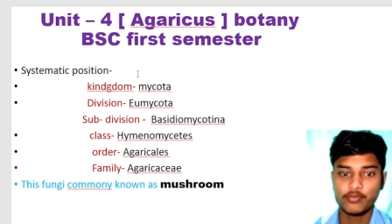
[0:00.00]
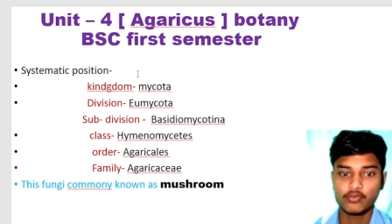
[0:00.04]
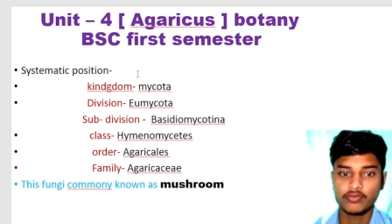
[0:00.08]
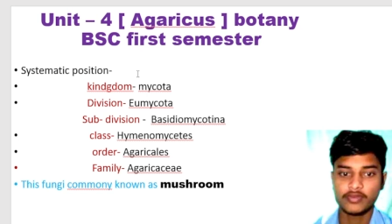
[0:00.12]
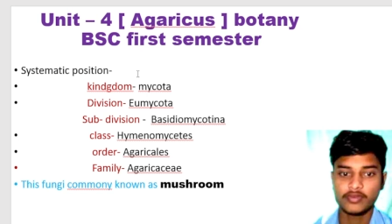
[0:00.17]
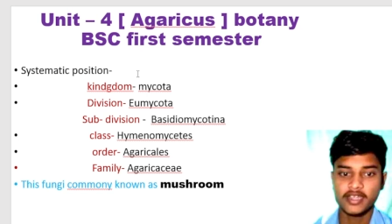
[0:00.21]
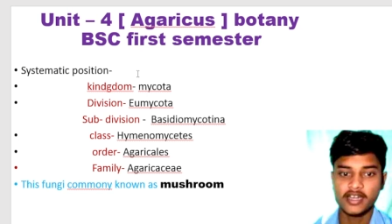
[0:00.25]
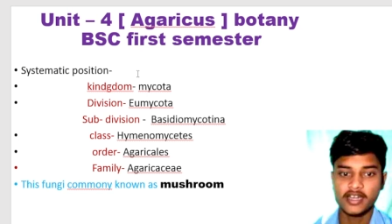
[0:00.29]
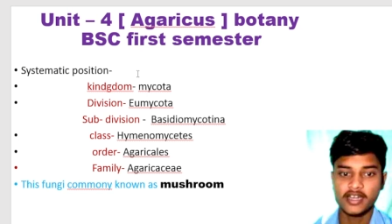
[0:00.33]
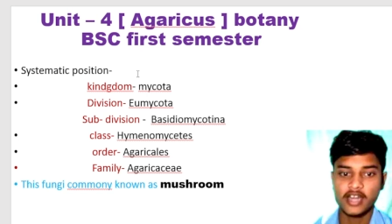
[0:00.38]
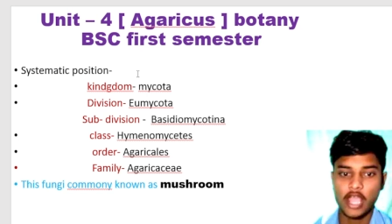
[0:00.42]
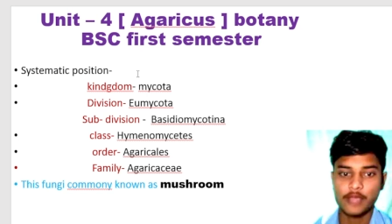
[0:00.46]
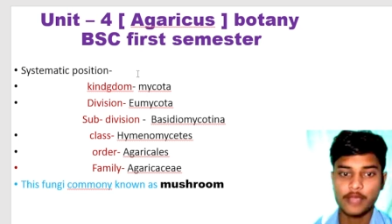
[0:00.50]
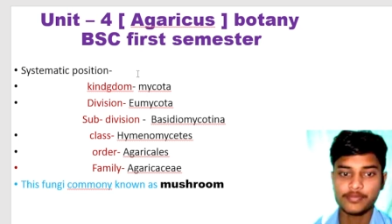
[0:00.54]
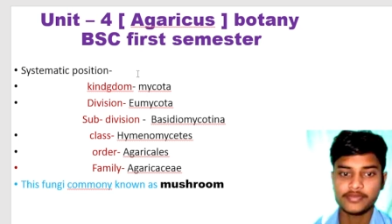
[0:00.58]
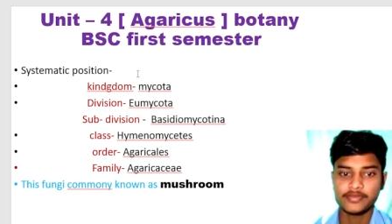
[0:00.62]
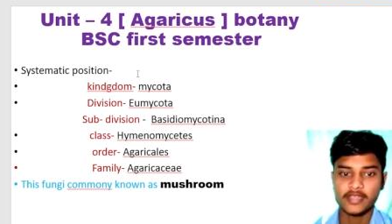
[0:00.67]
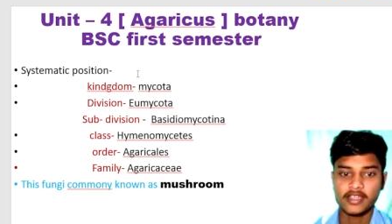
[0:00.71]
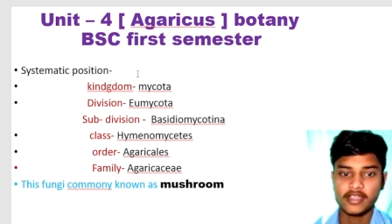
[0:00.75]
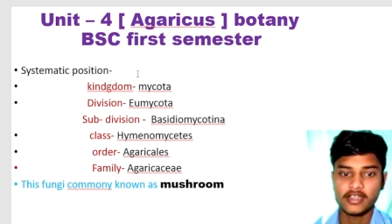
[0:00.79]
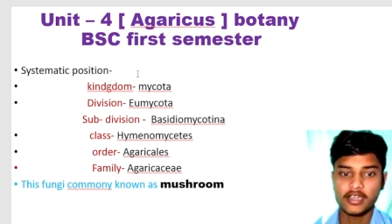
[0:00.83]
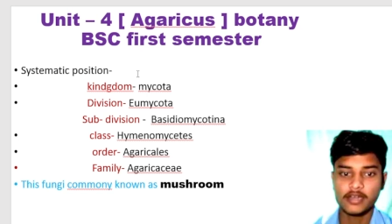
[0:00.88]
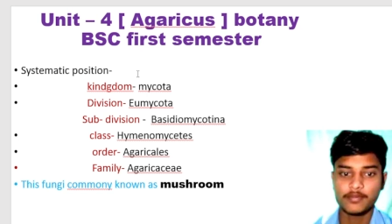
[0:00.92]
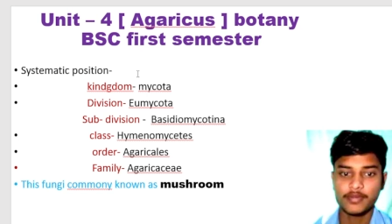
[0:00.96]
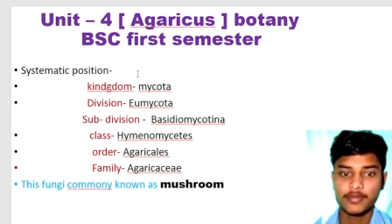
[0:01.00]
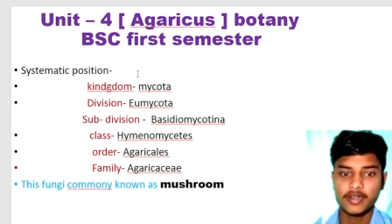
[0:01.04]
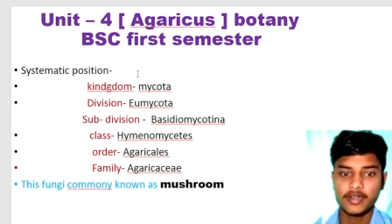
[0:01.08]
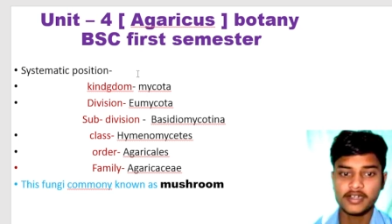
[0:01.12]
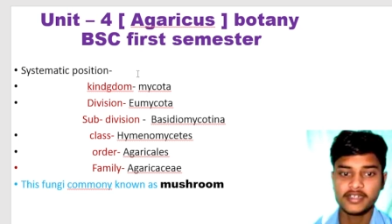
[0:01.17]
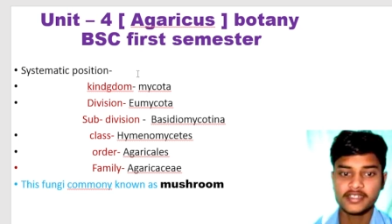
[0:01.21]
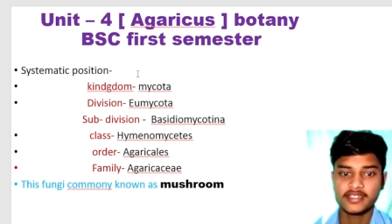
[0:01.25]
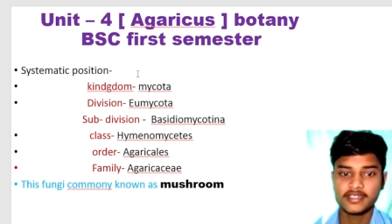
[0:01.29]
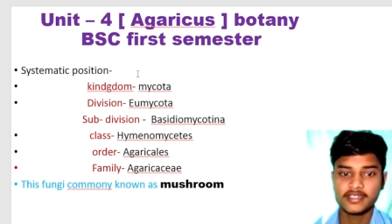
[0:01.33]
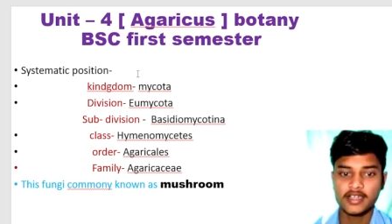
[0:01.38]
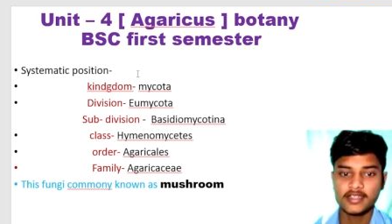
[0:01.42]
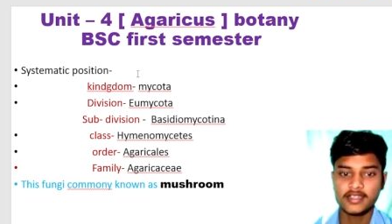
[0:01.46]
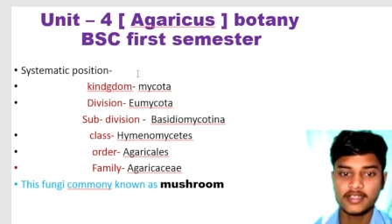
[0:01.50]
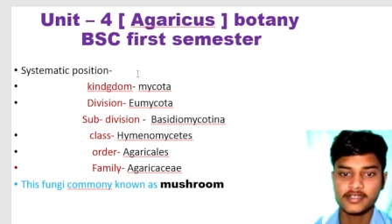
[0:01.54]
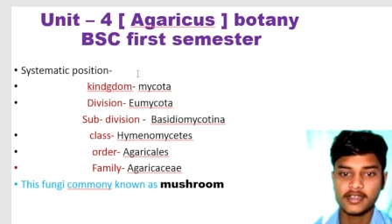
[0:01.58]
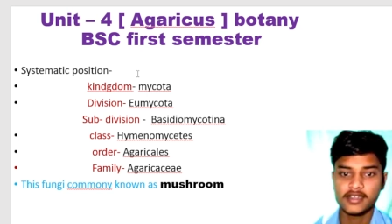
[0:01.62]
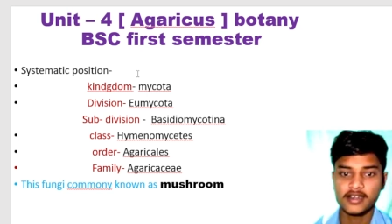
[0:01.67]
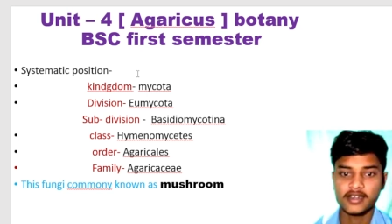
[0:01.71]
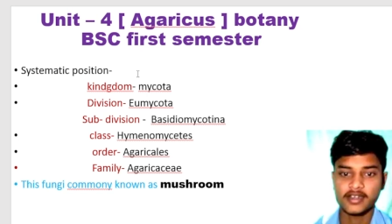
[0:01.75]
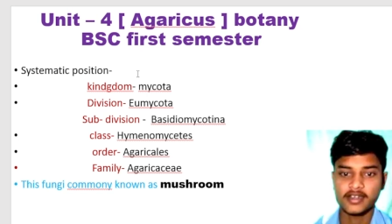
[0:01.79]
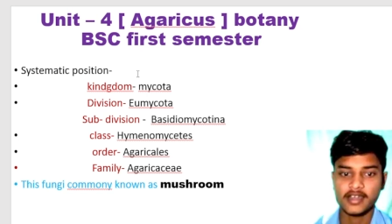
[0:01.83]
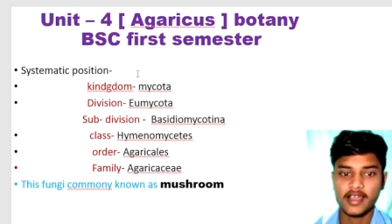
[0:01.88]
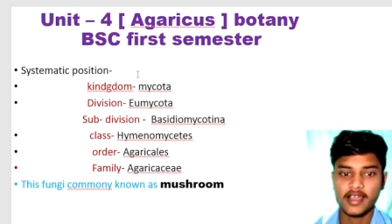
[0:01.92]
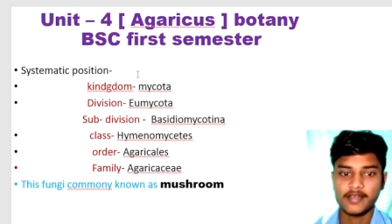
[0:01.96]
पूरे लाइफ साइकिल पे डिस्कस
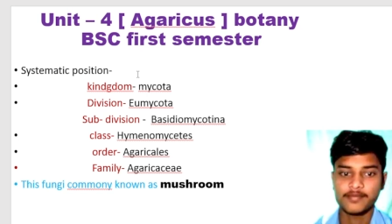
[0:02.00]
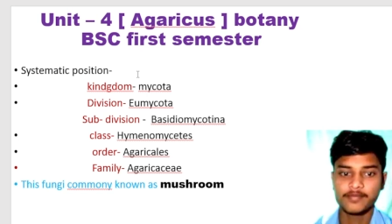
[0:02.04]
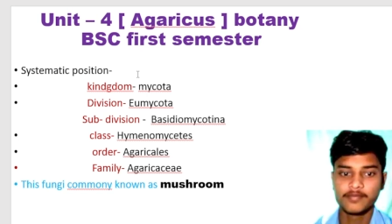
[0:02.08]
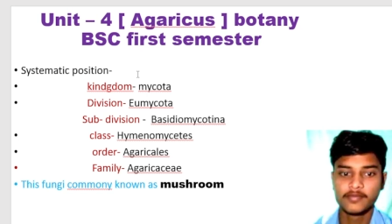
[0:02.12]
करना